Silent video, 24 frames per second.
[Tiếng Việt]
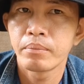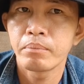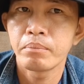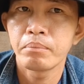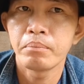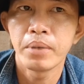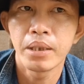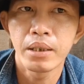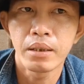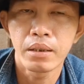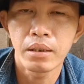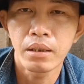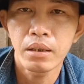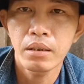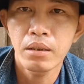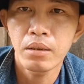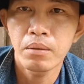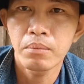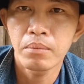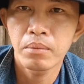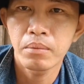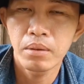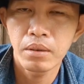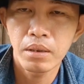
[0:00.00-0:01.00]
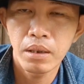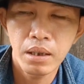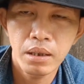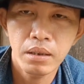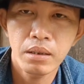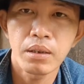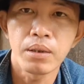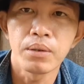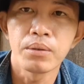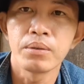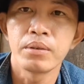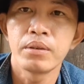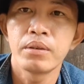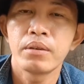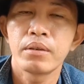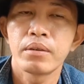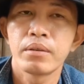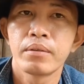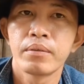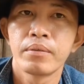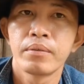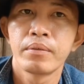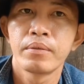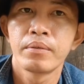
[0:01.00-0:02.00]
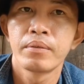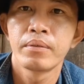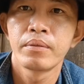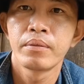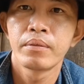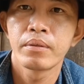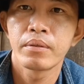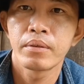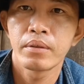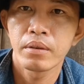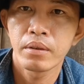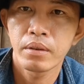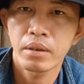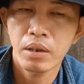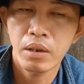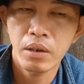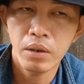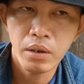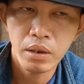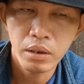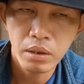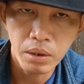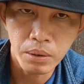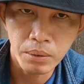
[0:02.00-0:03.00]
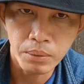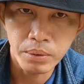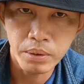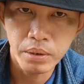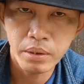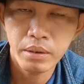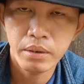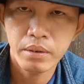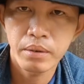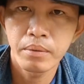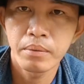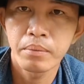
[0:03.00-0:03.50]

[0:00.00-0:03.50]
mình nói chung lớn tuổi có tuổi